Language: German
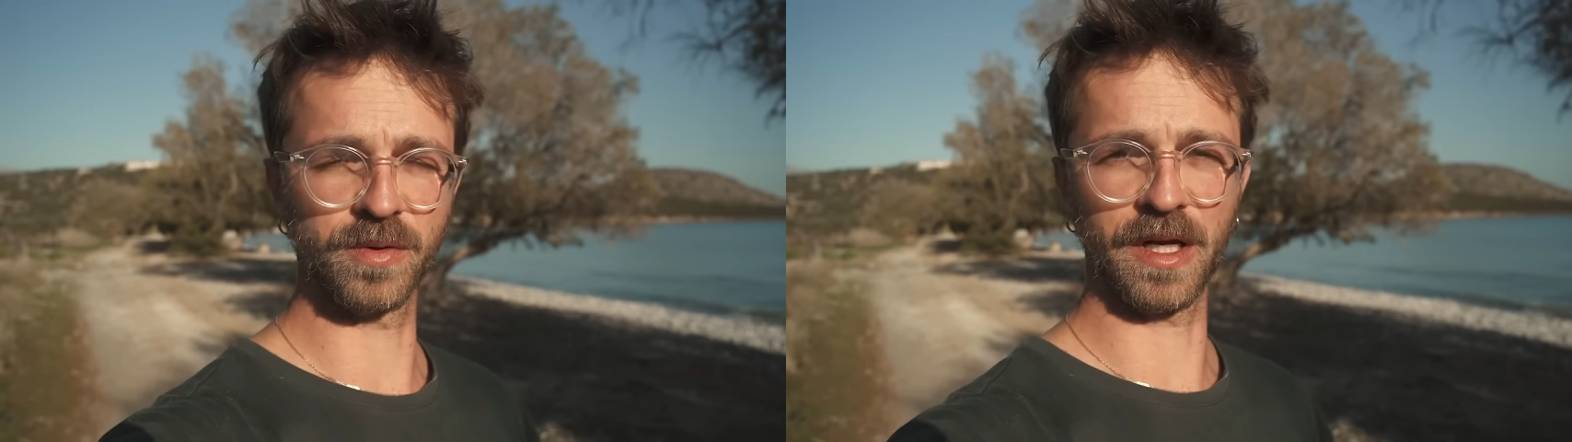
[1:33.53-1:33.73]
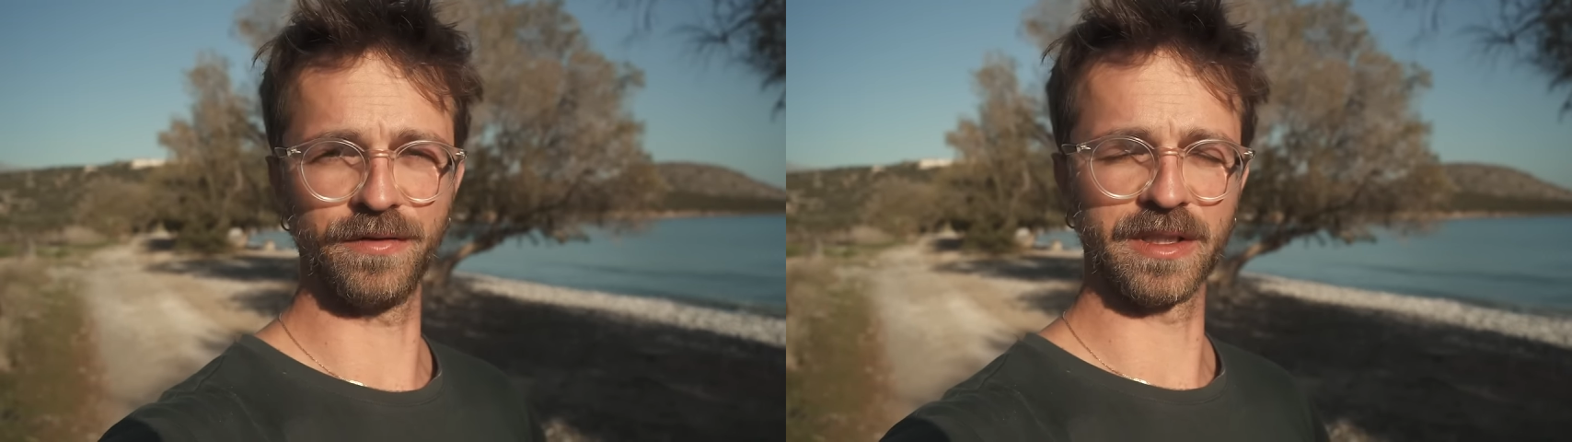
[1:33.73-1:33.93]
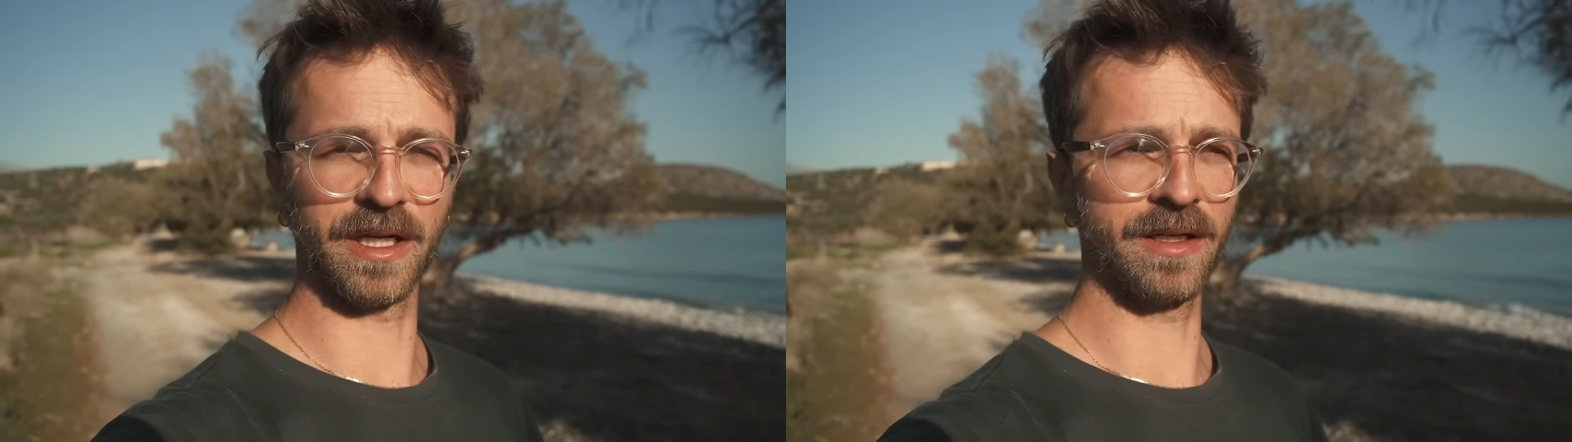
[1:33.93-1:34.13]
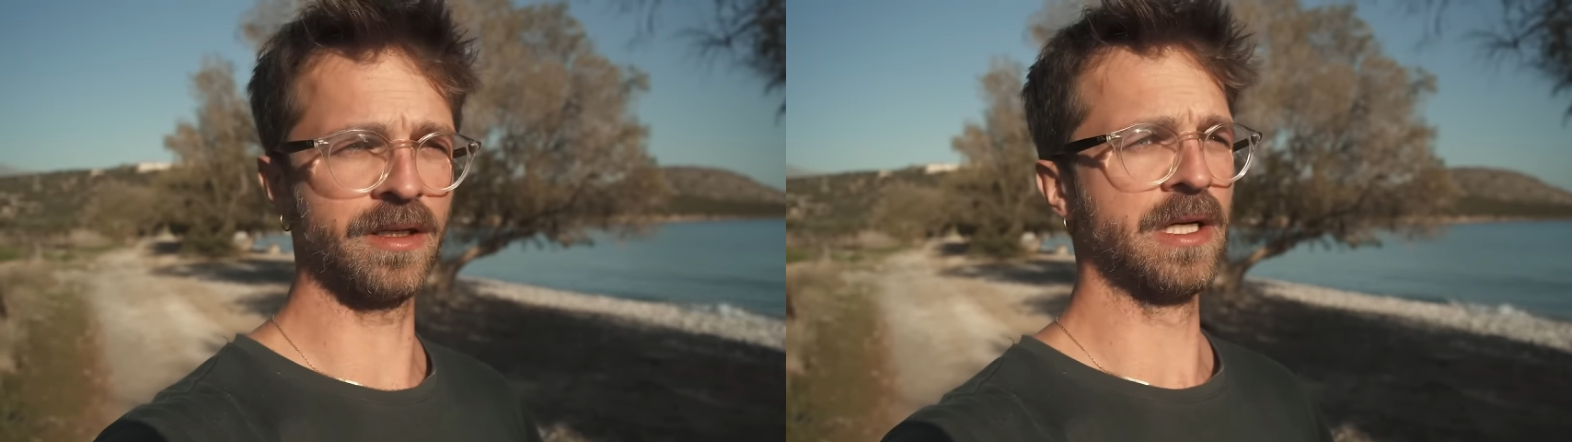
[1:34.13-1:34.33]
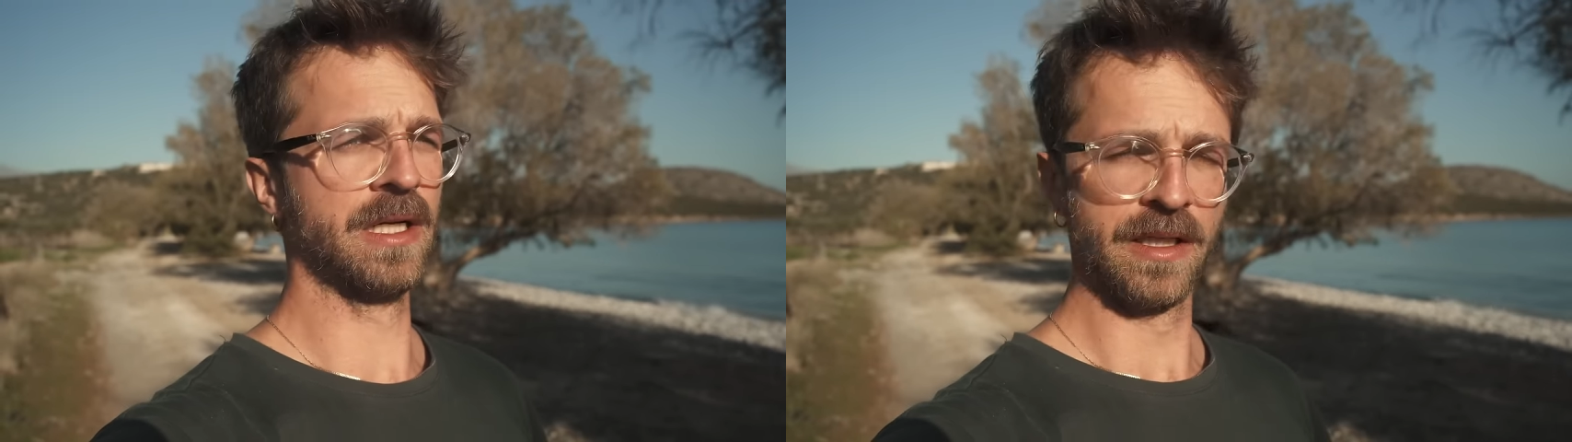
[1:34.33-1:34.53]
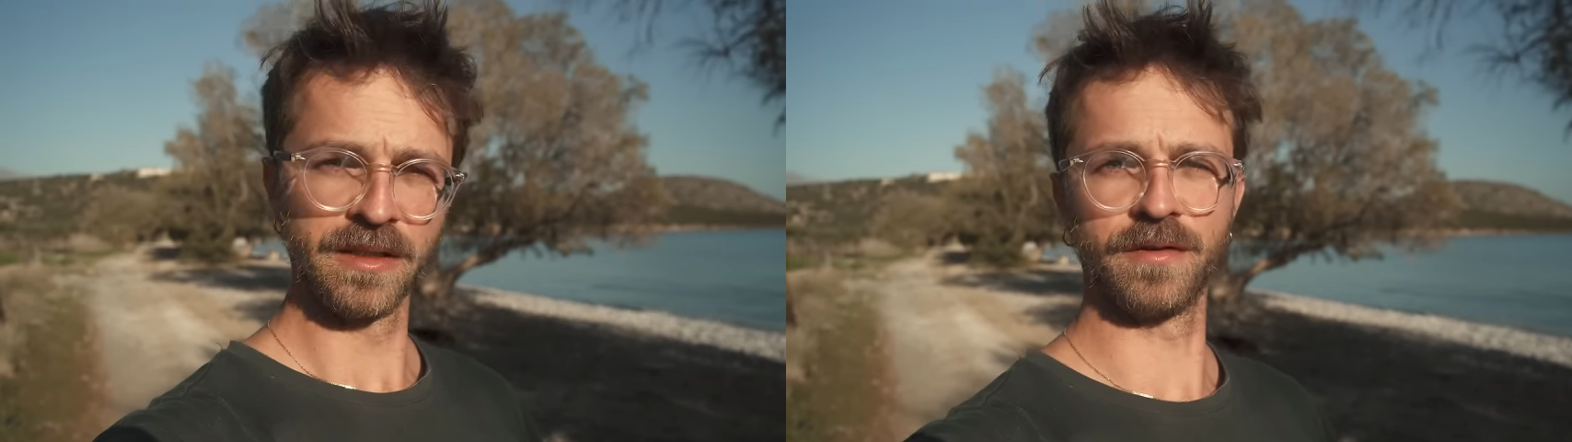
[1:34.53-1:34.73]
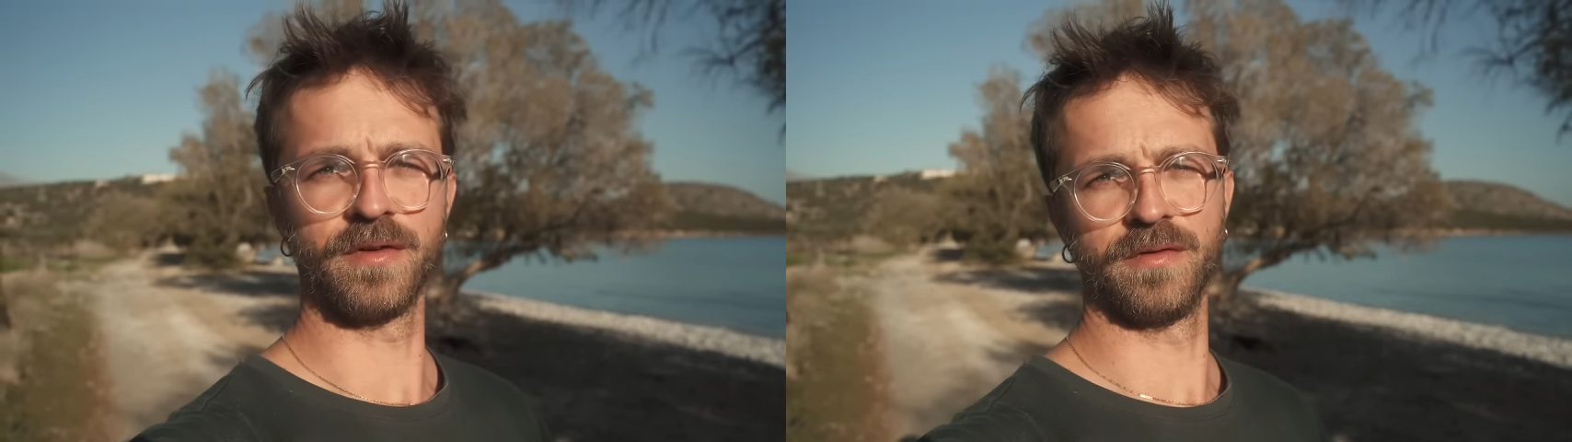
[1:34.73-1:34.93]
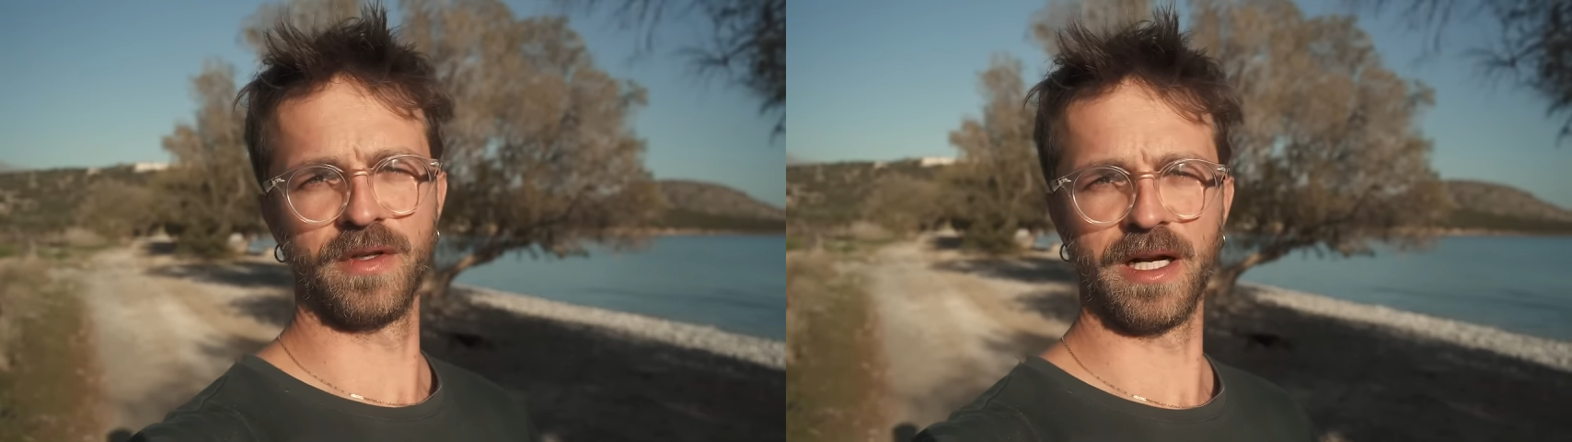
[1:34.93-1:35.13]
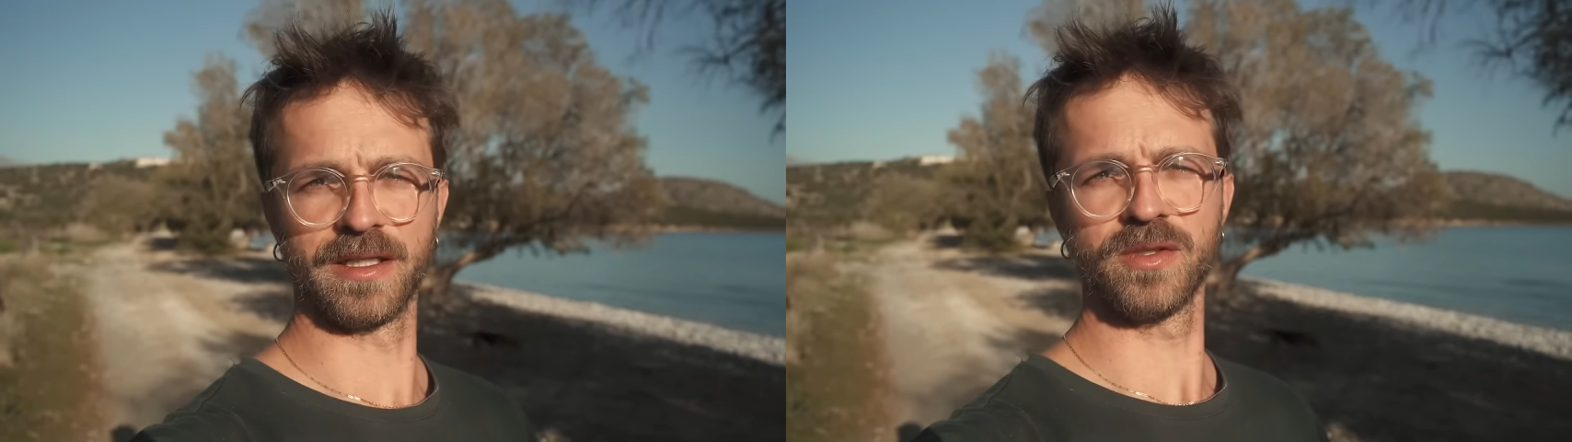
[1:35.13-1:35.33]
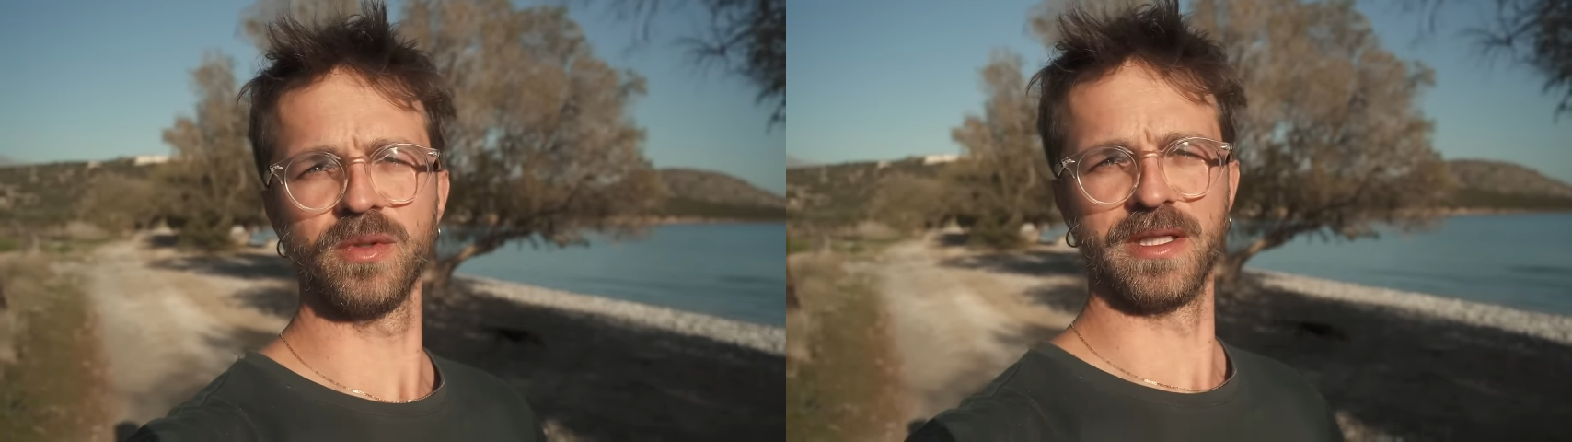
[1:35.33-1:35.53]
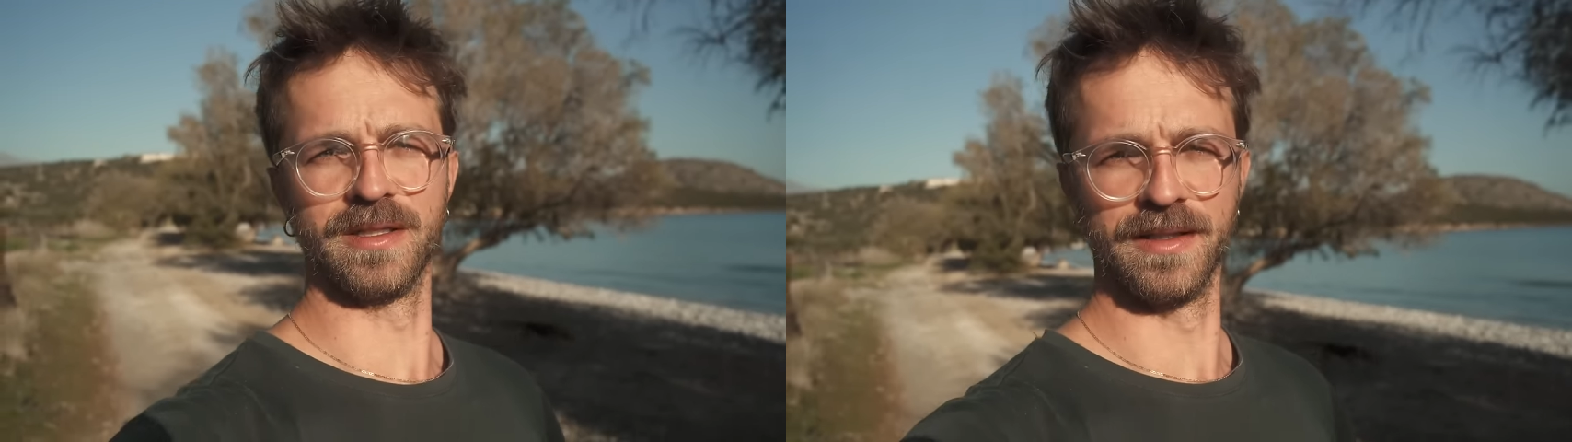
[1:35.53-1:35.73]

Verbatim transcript: zum Kaffee trinken, dann fahren wir halt zu ihm.